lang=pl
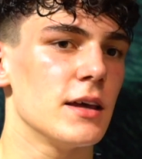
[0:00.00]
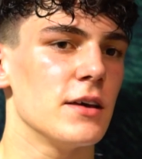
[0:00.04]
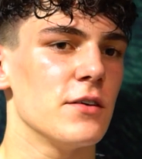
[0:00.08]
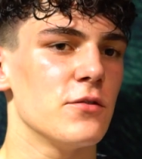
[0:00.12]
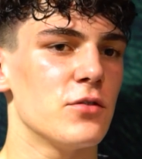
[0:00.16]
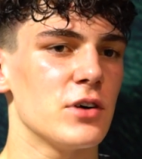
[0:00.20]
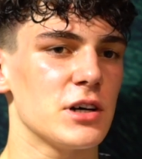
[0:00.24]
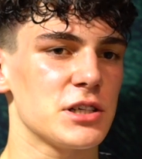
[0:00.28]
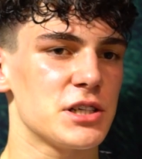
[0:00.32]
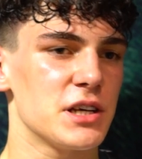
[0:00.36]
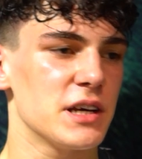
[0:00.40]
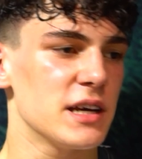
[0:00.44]
I
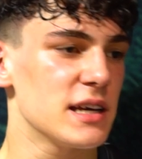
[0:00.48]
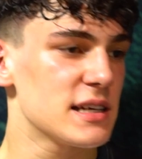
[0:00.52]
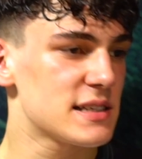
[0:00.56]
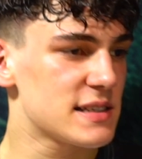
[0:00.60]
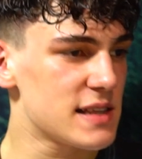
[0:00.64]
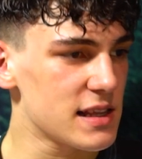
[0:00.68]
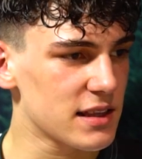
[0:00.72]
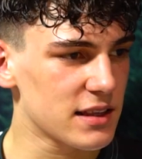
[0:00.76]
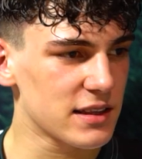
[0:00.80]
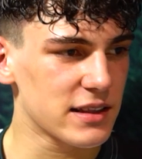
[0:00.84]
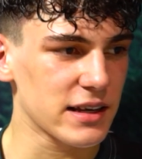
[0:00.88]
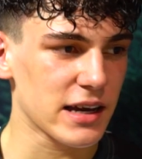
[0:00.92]
właśnie
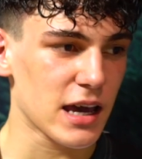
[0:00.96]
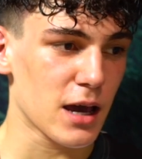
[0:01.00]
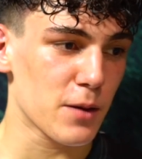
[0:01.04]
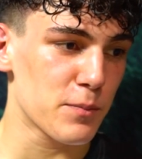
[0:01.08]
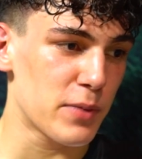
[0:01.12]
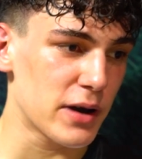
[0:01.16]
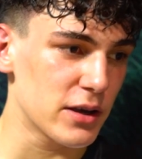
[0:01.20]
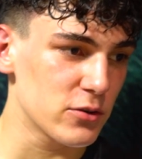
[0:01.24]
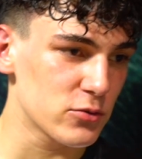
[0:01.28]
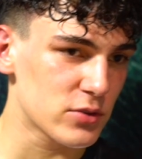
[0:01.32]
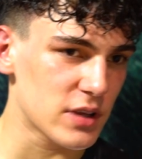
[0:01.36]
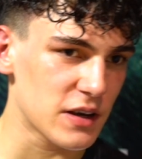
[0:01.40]
niestety, tak jak
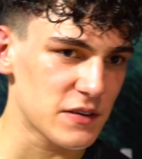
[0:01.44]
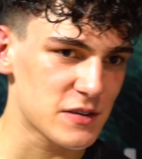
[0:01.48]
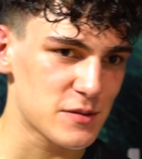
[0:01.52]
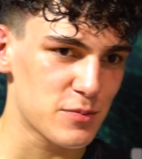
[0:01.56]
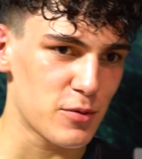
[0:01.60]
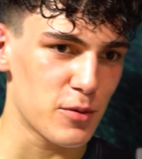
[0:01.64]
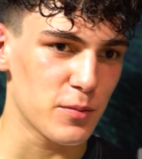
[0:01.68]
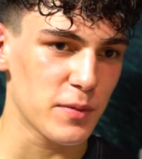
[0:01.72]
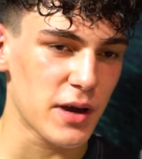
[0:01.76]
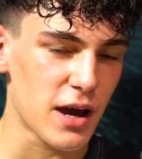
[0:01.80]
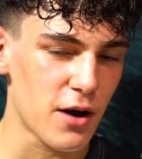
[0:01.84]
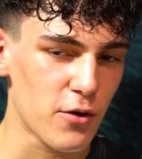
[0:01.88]
pani tutaj
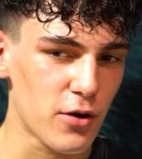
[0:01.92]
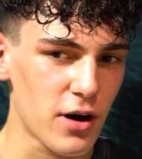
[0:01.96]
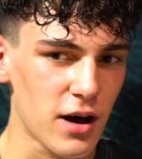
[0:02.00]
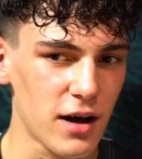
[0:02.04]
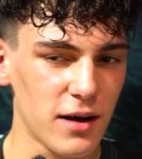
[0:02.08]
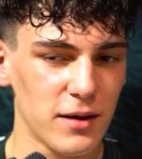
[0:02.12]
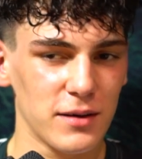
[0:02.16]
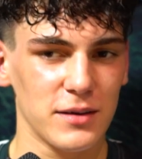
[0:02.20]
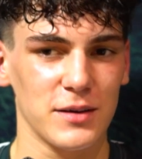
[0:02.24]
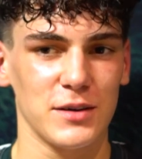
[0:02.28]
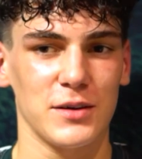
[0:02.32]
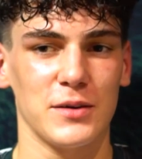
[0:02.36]

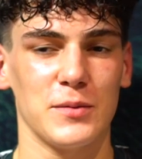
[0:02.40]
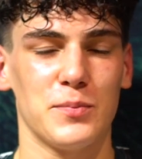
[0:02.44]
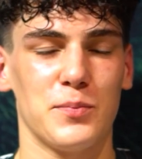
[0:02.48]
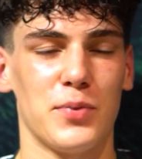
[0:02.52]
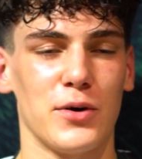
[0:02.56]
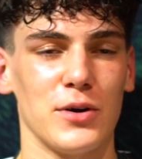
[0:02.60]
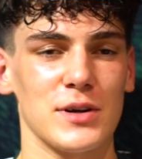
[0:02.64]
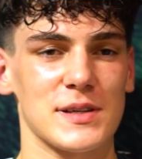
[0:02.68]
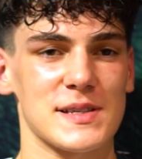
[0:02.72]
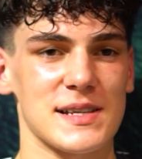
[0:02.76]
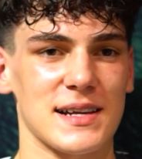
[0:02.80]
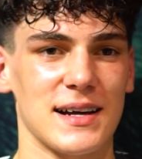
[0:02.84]
wspomniała, y,
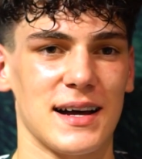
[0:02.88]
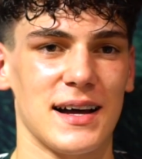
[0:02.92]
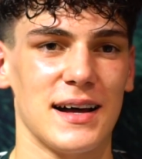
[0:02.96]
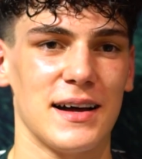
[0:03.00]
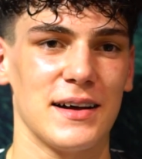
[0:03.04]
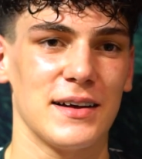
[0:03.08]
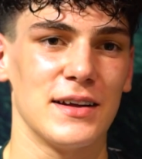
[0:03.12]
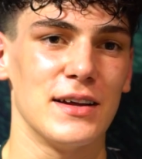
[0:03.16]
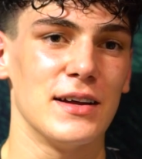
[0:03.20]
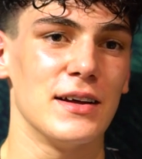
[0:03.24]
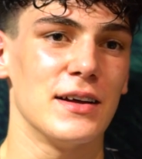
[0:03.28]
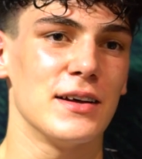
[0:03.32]

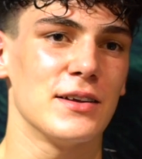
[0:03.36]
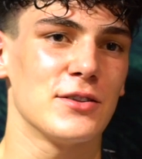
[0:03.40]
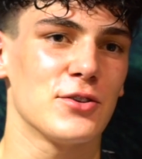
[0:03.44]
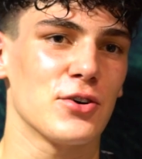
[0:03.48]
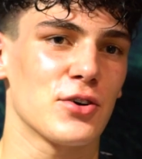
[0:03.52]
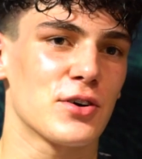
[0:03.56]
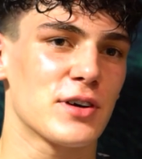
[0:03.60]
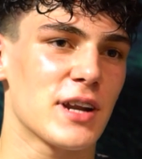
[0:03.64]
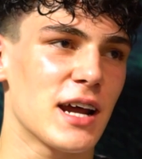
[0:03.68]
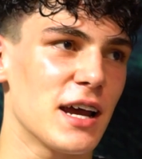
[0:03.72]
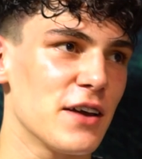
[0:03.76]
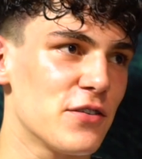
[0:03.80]
Polska
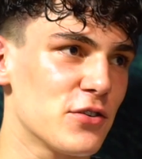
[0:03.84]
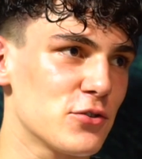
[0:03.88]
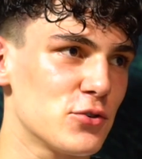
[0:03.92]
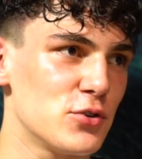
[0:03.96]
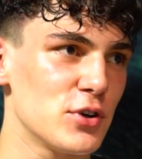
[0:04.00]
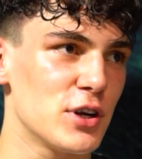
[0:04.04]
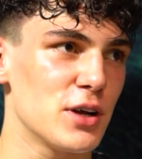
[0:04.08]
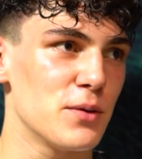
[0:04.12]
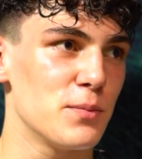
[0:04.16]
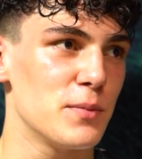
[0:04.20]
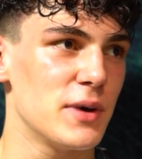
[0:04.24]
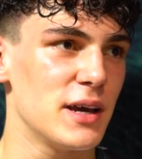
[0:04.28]
to kraj, w
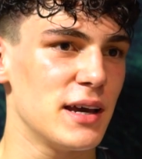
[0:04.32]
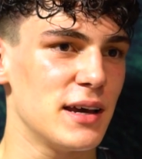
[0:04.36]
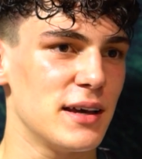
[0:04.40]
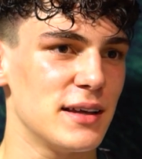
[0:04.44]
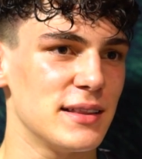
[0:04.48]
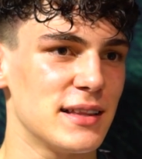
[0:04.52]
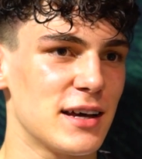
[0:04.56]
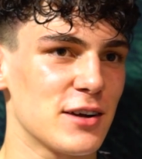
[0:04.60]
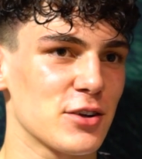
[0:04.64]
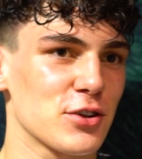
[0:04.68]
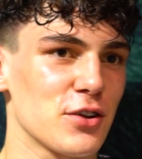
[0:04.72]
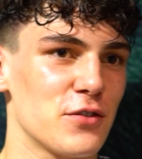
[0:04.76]
którym
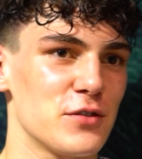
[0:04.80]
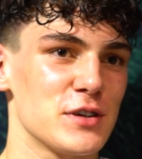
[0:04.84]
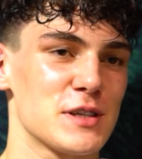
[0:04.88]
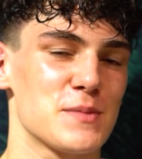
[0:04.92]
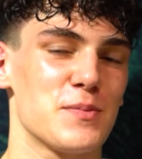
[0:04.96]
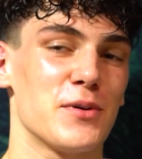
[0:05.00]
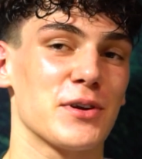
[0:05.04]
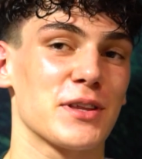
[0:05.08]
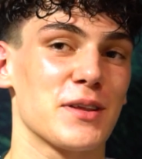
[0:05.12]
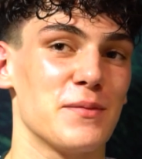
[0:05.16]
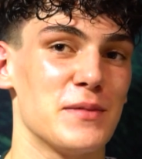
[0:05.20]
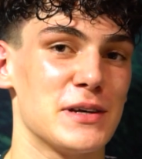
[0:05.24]
e, narodowym
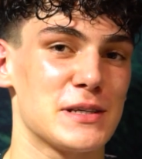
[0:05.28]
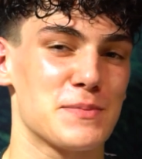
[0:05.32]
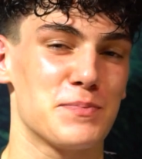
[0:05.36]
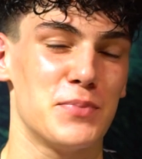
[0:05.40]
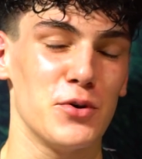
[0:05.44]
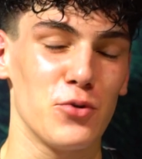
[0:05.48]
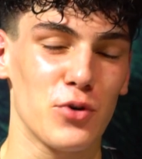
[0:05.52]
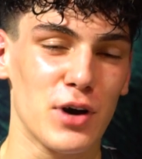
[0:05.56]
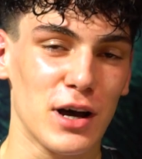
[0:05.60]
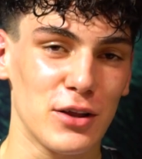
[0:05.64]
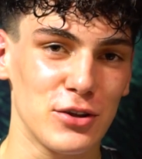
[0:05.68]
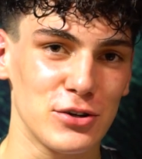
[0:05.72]
sportem jest
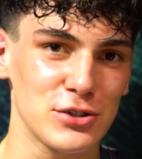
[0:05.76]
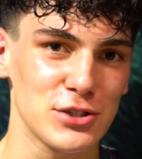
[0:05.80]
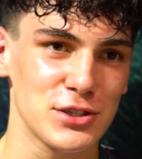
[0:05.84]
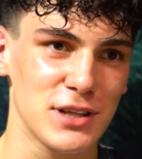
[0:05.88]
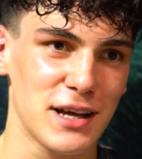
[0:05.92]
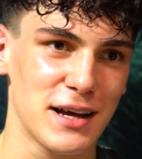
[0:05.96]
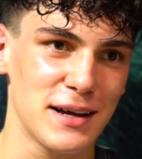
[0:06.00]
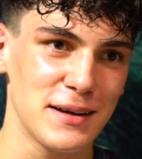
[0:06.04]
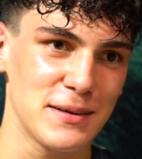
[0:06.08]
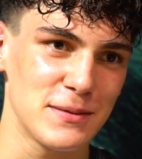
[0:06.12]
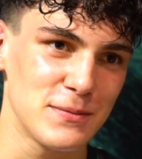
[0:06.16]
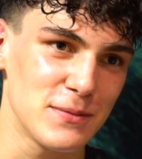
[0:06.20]
piłka
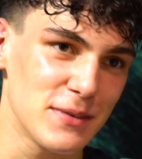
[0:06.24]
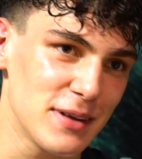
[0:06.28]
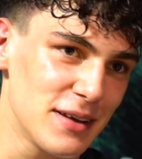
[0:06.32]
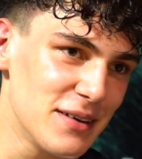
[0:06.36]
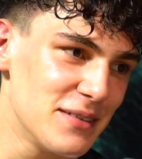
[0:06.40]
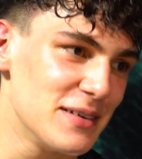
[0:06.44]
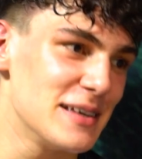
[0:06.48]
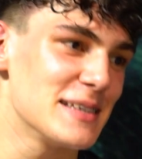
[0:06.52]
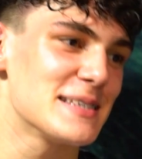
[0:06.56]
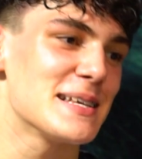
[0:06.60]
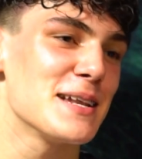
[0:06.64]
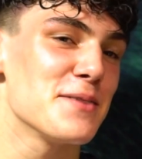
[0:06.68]
nożna,
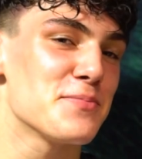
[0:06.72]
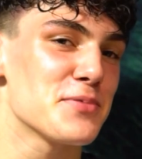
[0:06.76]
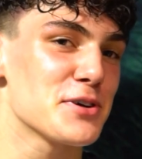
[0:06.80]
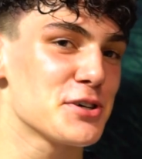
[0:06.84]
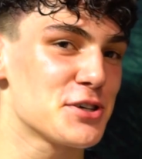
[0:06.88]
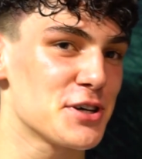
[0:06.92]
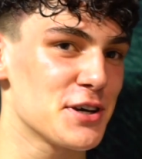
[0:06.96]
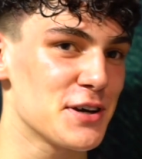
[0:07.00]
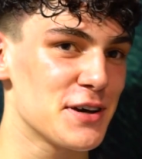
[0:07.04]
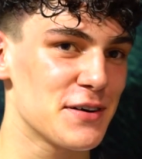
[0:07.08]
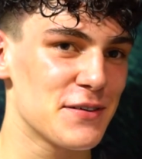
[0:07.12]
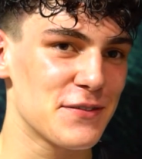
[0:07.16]
więc lepiej
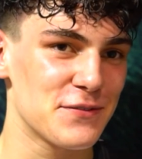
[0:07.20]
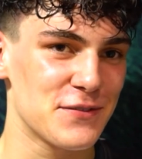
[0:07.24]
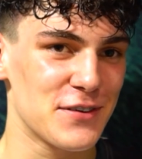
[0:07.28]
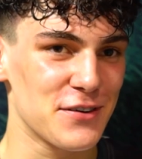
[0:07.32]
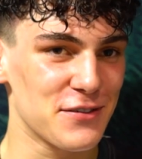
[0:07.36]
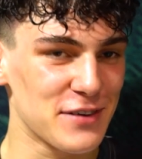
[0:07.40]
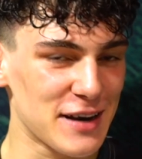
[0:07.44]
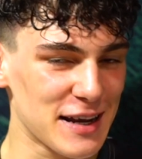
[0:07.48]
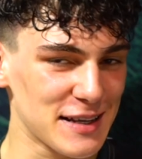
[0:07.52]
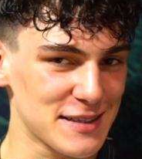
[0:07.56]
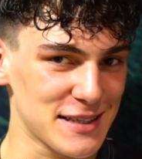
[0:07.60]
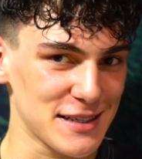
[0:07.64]
się
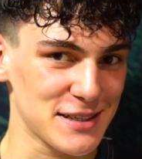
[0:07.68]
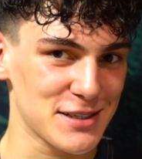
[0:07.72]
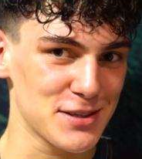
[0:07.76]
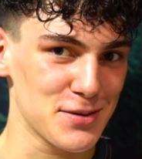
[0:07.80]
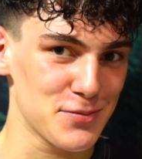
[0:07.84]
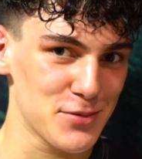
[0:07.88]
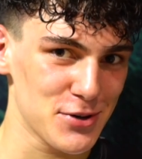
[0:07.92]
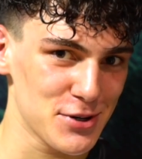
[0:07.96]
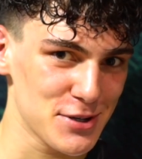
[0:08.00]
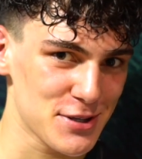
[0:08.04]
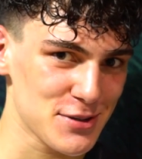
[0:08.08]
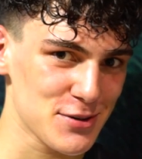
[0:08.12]
wywracać
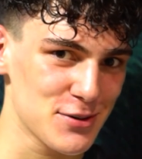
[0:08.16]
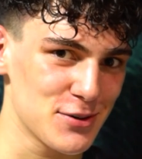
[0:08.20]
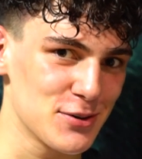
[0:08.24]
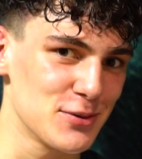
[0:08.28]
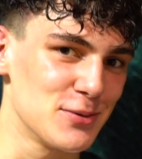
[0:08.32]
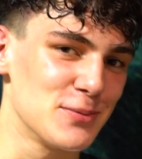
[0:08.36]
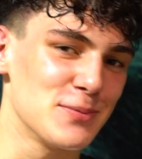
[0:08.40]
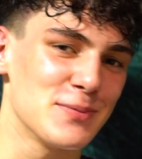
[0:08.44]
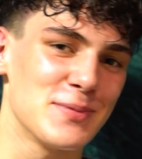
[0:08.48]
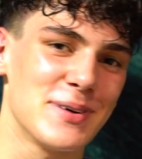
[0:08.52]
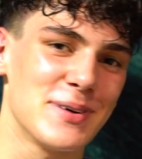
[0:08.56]
na boisku